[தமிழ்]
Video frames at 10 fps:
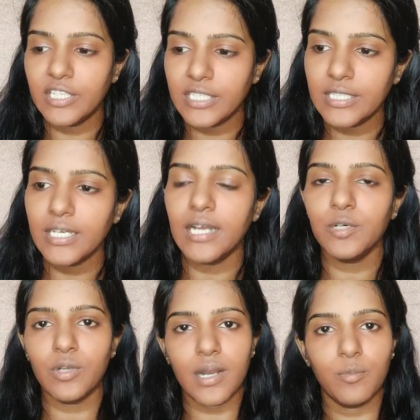
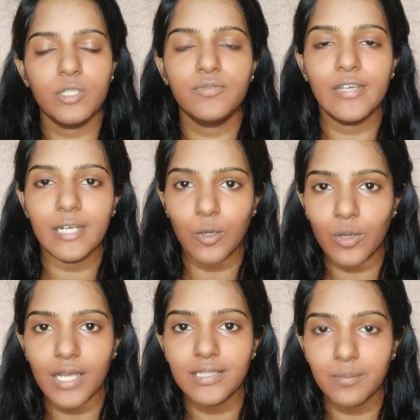ஃப்ரீயான ஒரு அட்மாஸ்ஃபியரில்
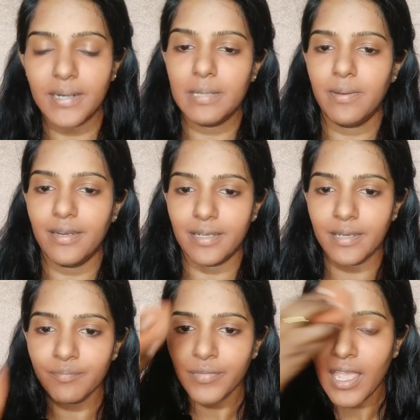உட்காந்து பண்ணி பாருங்கள்